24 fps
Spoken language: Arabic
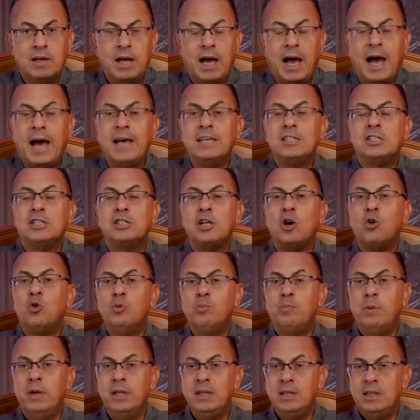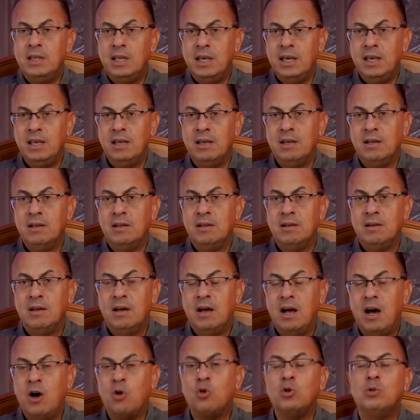عايز تاخد بنتي
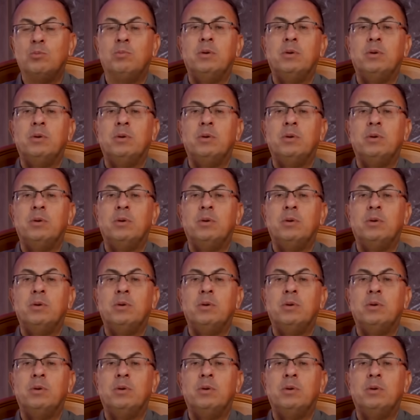اخد